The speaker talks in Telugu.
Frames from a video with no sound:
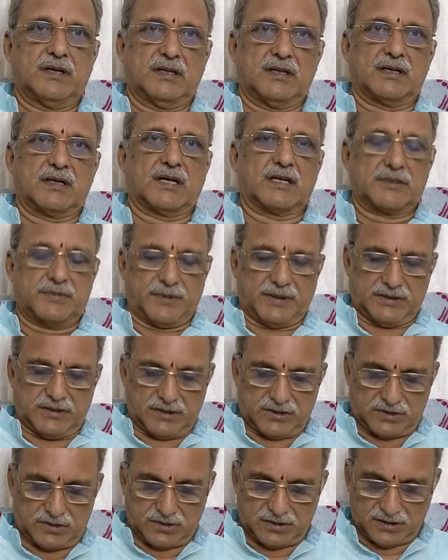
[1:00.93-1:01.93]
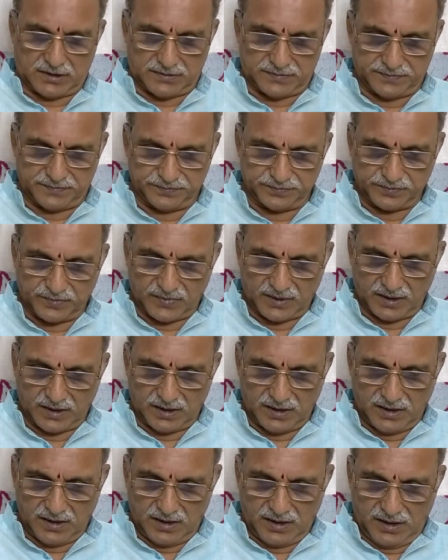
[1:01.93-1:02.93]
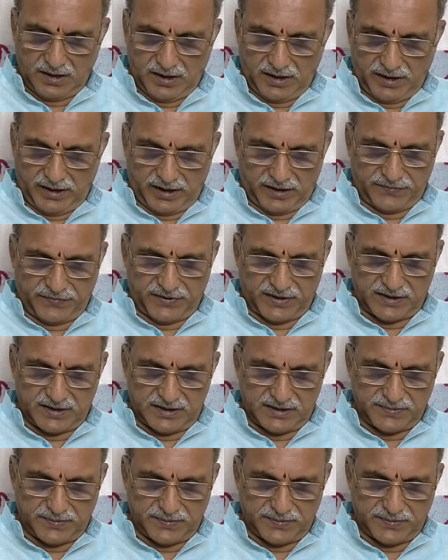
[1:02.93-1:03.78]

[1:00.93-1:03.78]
అది ఇక్కడ ఎక్స్ప్లెయిన్ చేస్తున్నారు అండ్ ఫర్ దిస్